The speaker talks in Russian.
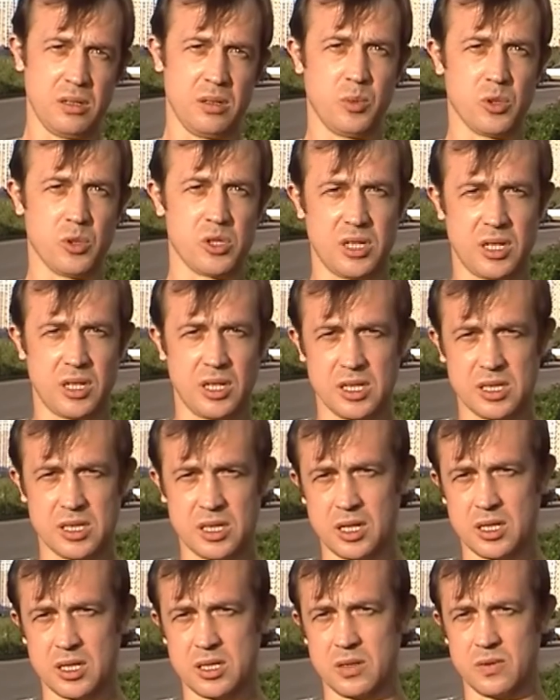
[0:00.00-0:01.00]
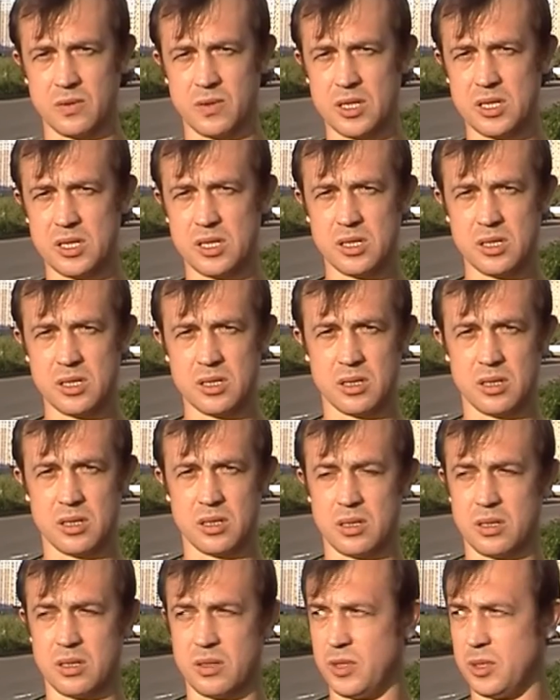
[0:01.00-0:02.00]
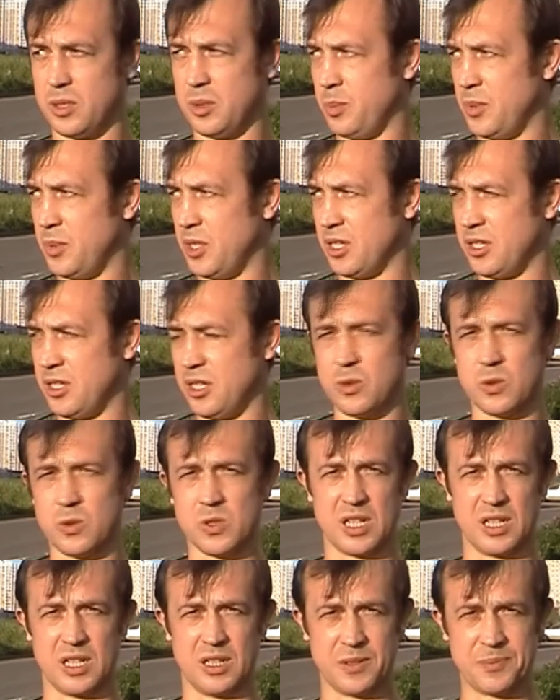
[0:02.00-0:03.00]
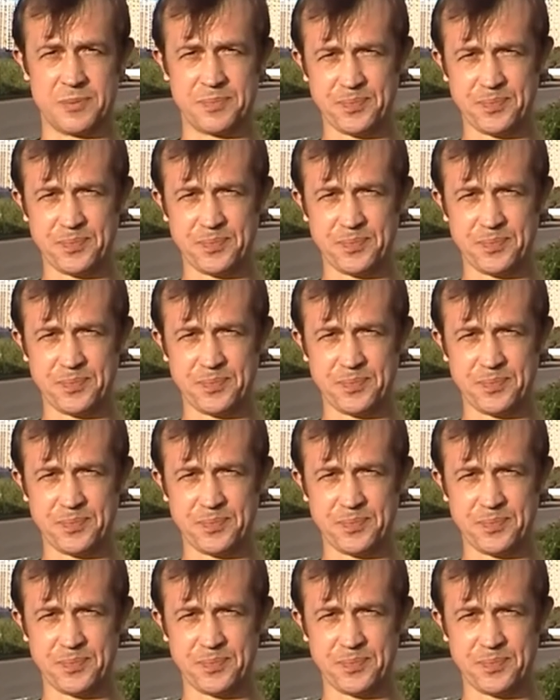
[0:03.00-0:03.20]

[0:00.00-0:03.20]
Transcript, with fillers: после регистрации в Access э, медиатеку заново.